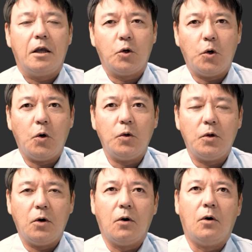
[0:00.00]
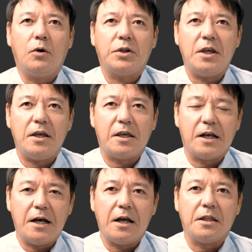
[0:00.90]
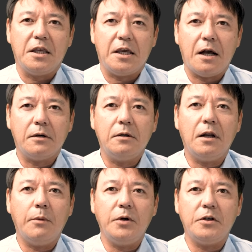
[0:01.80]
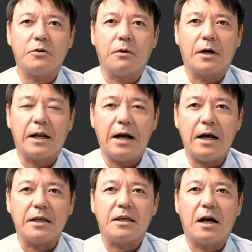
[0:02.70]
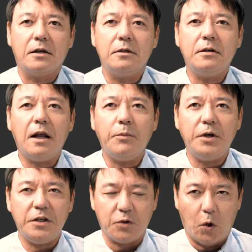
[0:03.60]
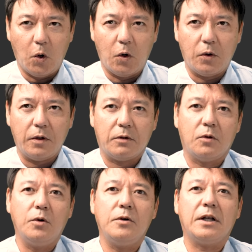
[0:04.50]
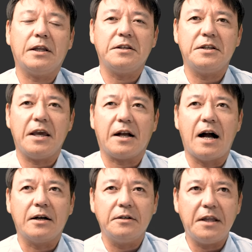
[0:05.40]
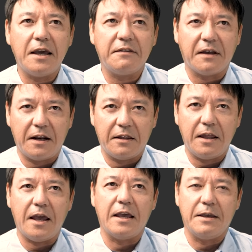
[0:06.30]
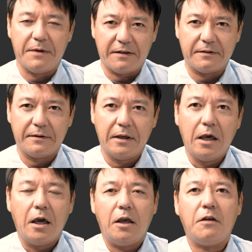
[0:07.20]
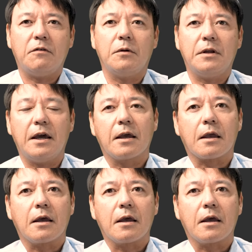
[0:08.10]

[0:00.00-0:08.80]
ドローンの定義が 200g 以上から 100g 以上という形で拡大されています。ですので、